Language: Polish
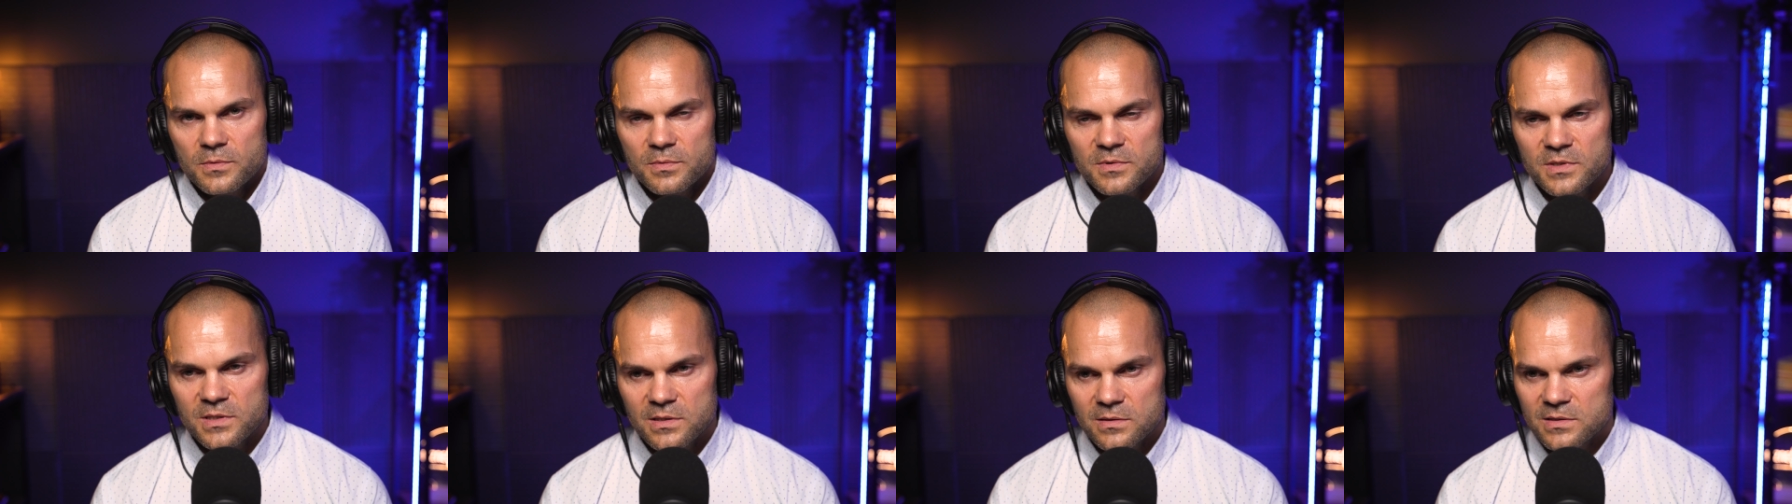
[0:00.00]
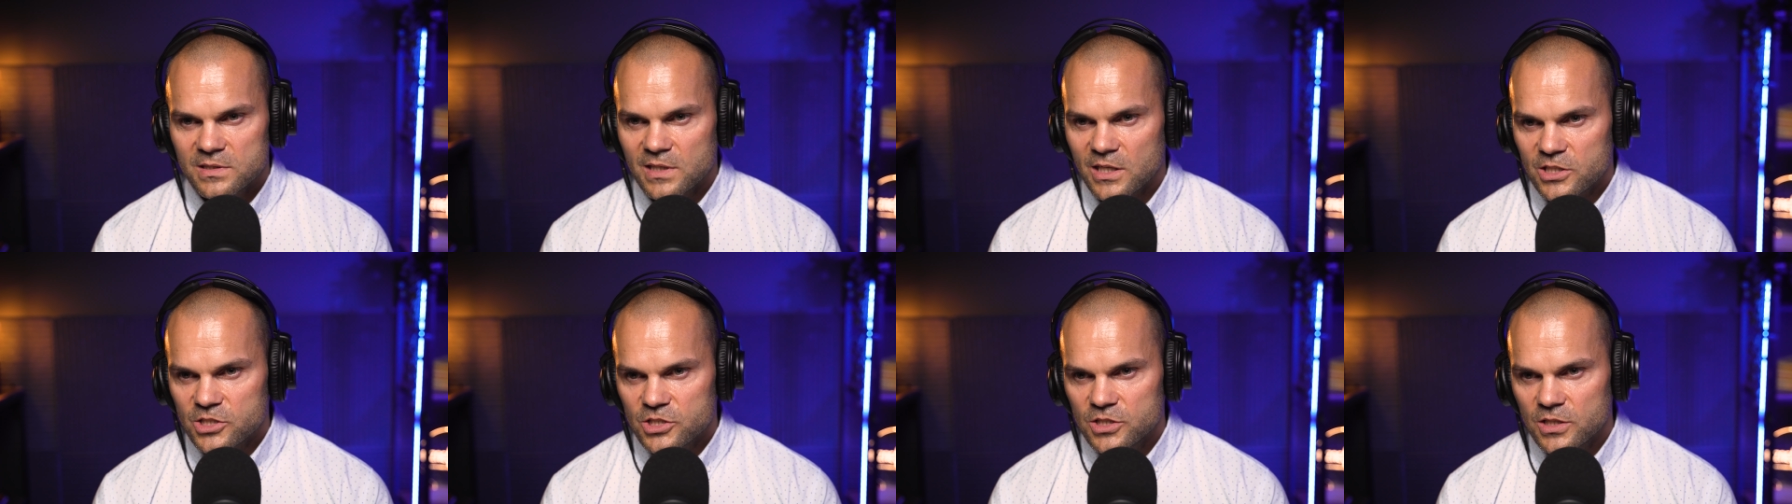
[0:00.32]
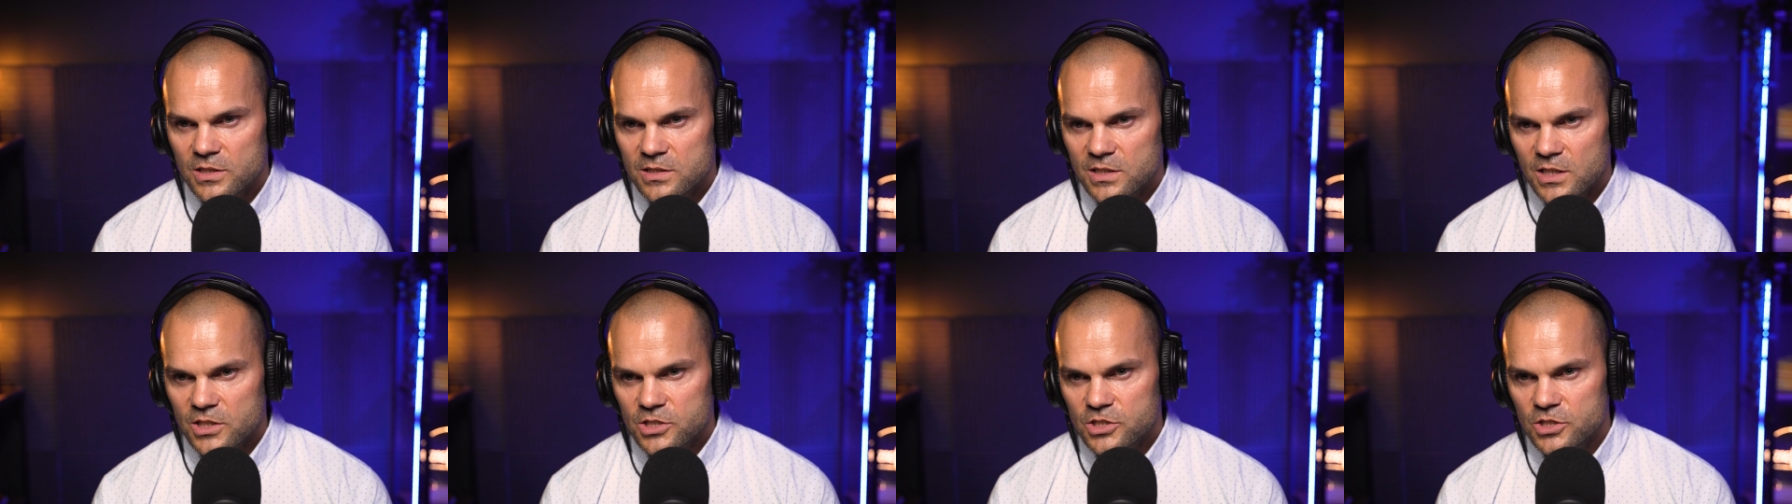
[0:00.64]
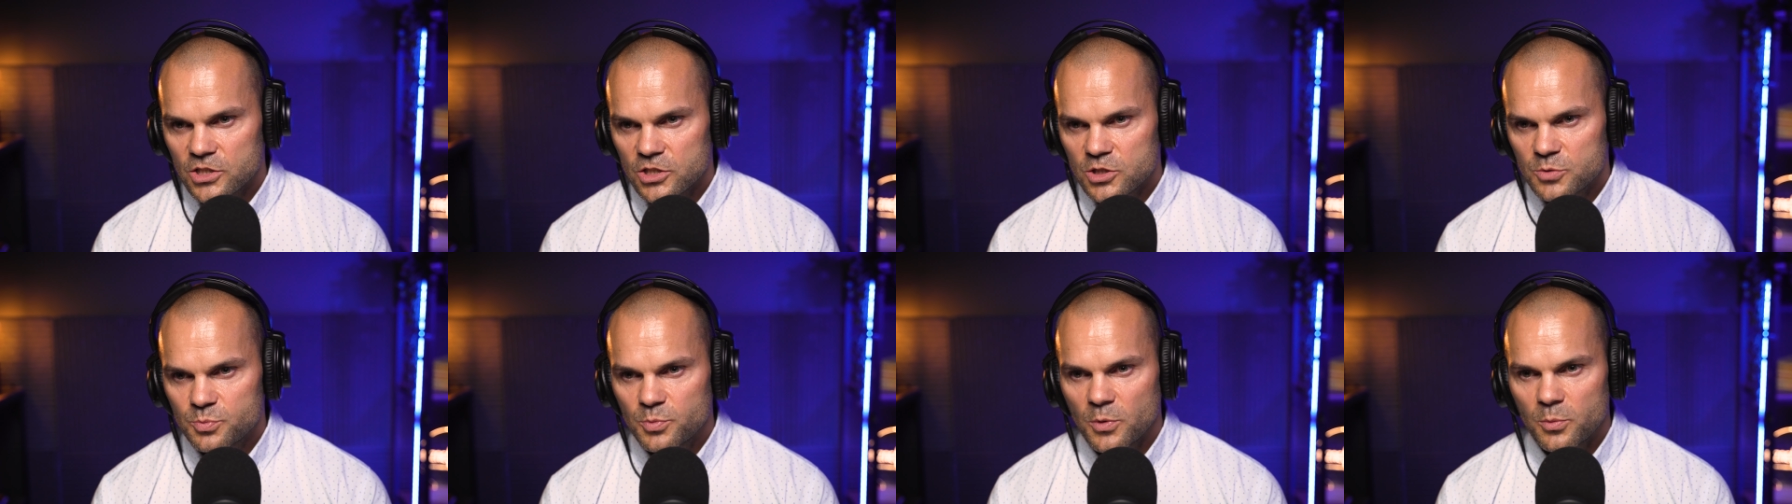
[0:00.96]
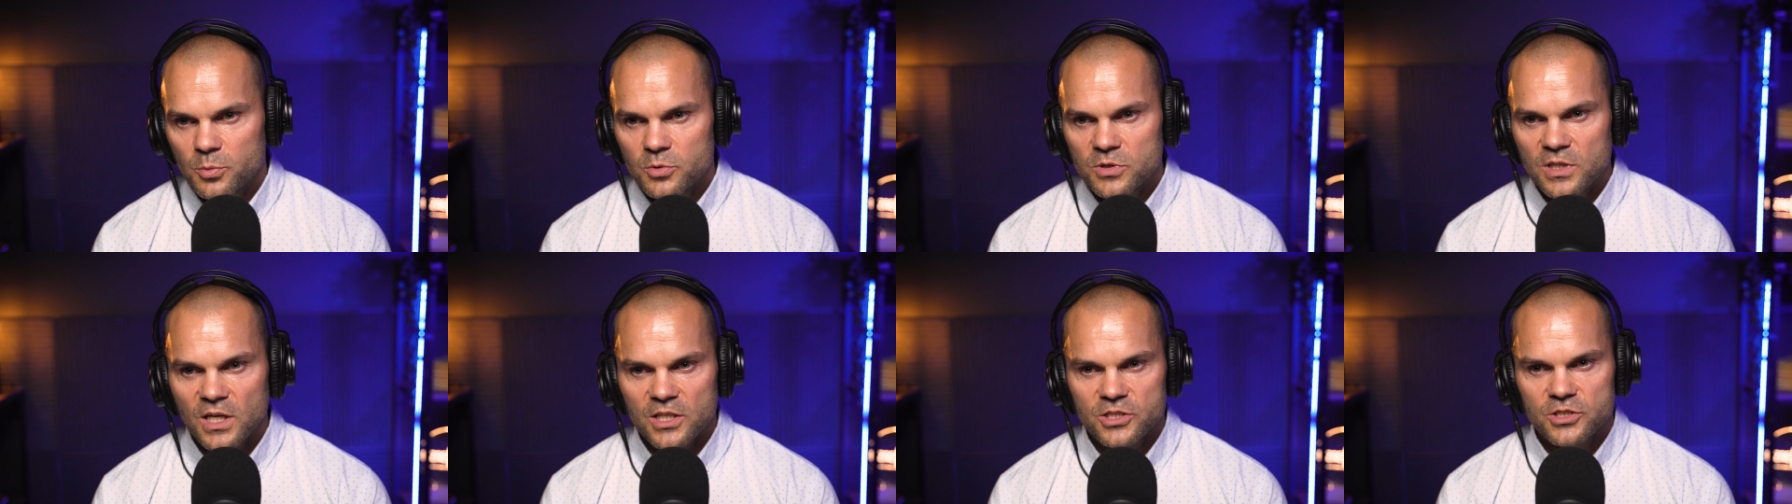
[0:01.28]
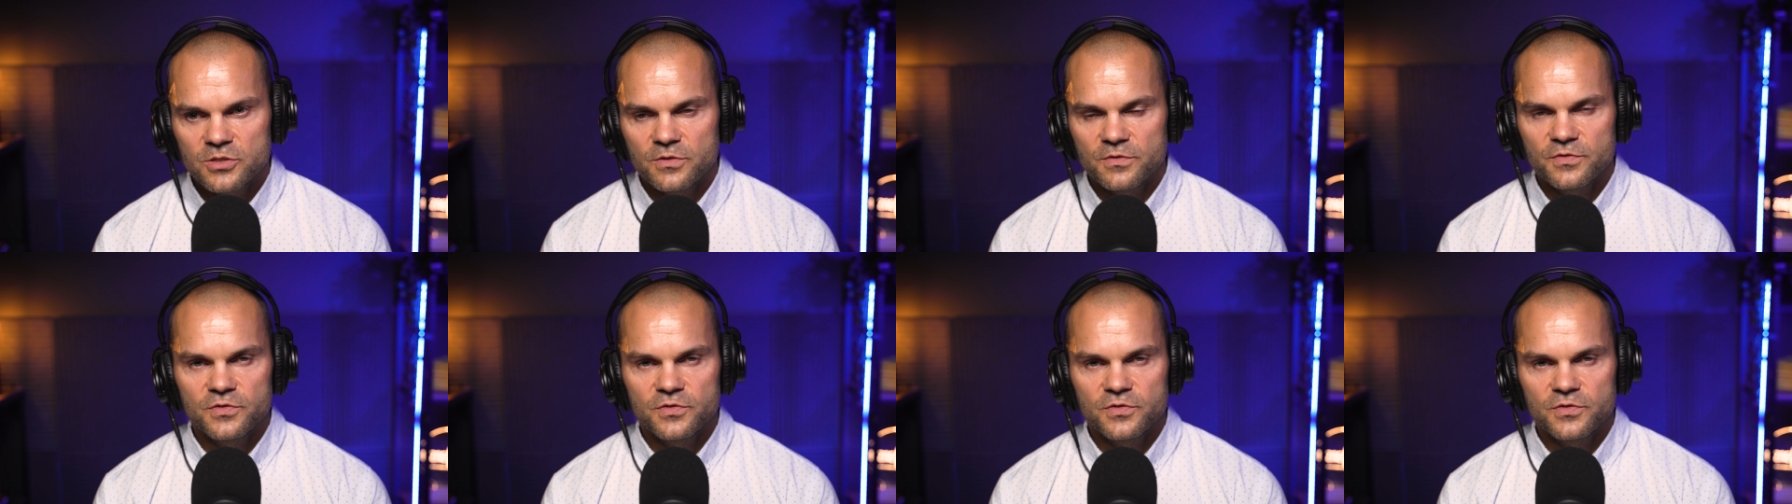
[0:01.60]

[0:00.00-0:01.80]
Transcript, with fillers: zacznie, zaczniesz pobudzać